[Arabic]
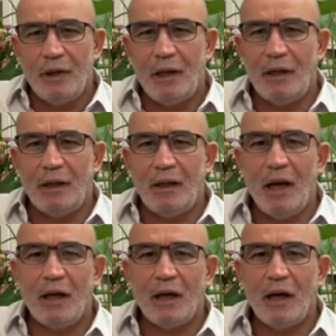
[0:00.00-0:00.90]
الذي
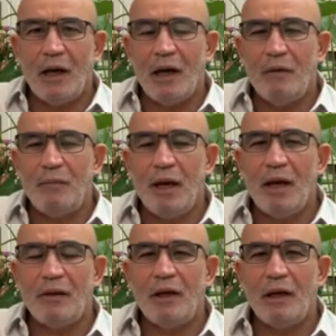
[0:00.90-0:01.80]
لحق
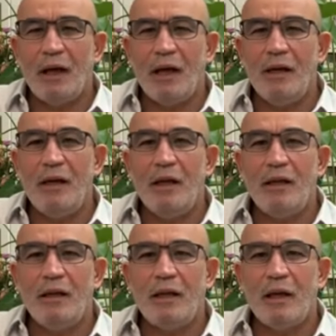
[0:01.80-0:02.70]
بهذا الكيان
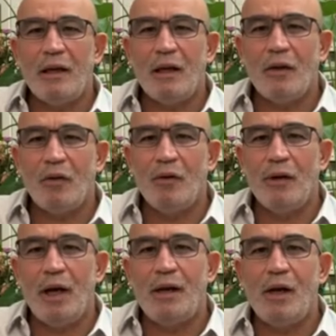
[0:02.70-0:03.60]
الذي كان
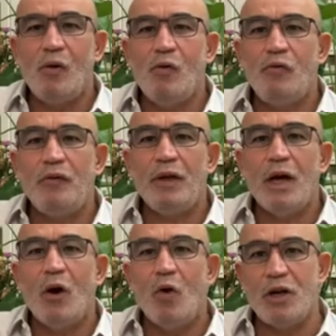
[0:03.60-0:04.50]
يظن انه
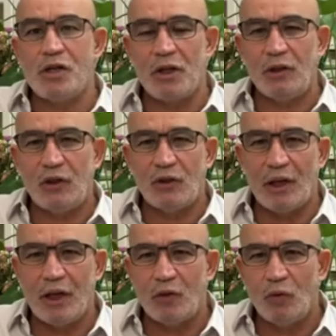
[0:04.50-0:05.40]
في اوج
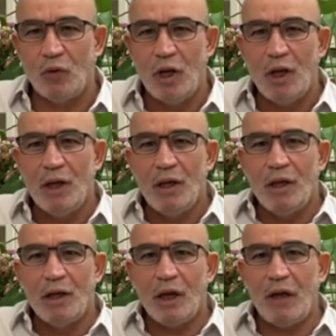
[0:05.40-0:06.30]
انتصاراته
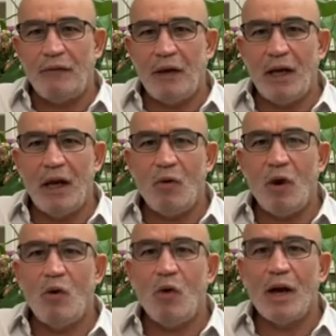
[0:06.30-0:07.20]
كيف لا
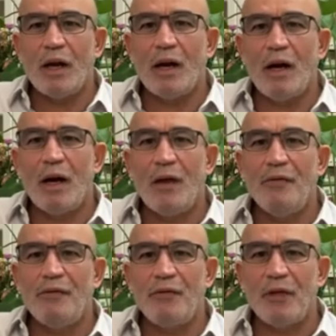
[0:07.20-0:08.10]
وهو يرى
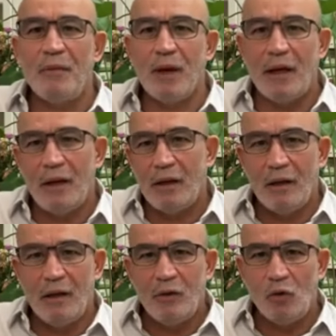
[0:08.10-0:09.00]
أنظمة
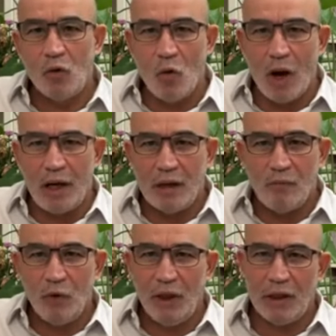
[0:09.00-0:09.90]
دول
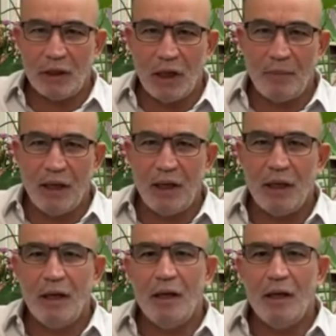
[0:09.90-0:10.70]
محيطة به